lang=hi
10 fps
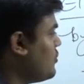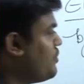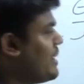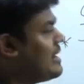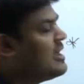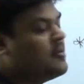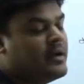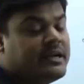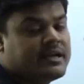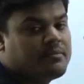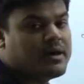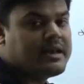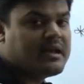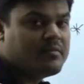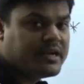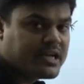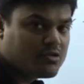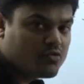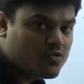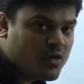जो पार्लियामेंट है पार्लियामेंट के
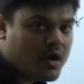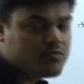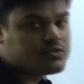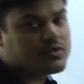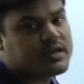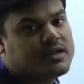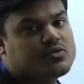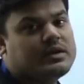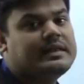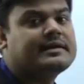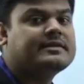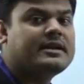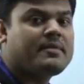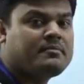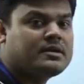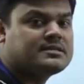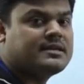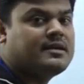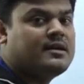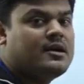दोनों हाउसों के जो इलेक्टेड मेंबर्स
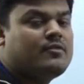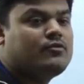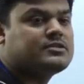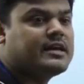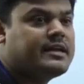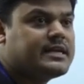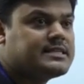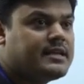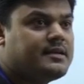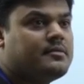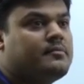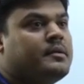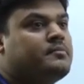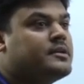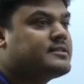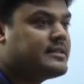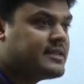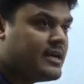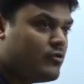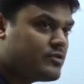हैं वो सारे के सारे मेंबर्स
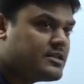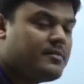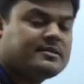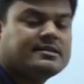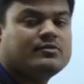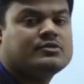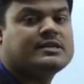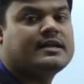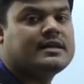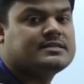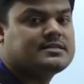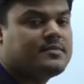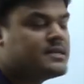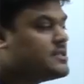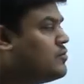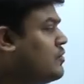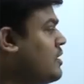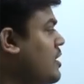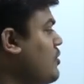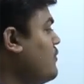चाहे लोकसभा से हों चाहे राज्यसभा से हों
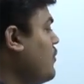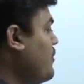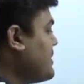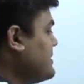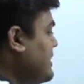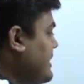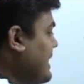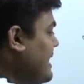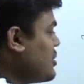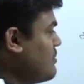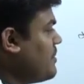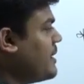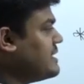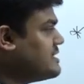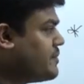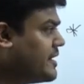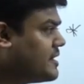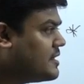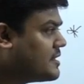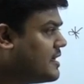वो प्रेसिडेंट के इलेक्शन में
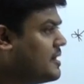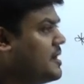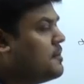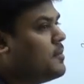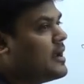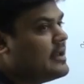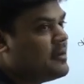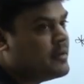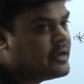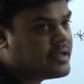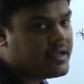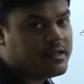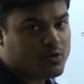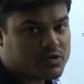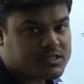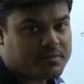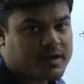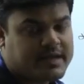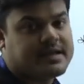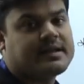पार्टिसिपेट करते हैं पार्लियामेंट के
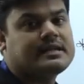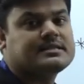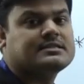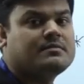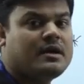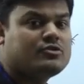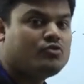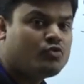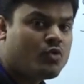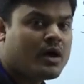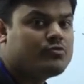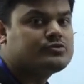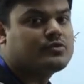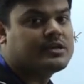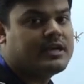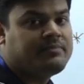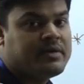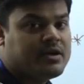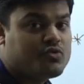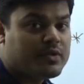लोकसभा या राज्यसभा दोनों हाउसों के
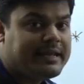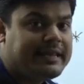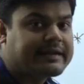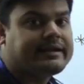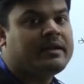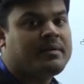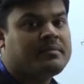जो इलेक्टेड